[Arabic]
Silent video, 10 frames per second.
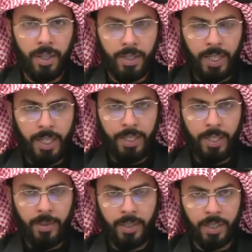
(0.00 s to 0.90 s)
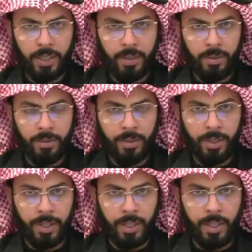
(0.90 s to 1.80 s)
أنت الآن حينما تقرأ
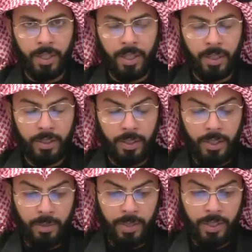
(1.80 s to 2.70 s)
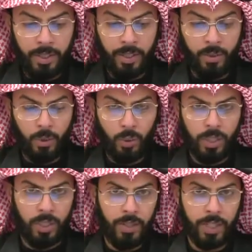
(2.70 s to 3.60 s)
قراءة حينما تقرأ
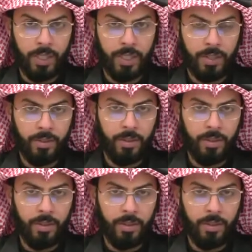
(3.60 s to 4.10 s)
سورة الفاتحة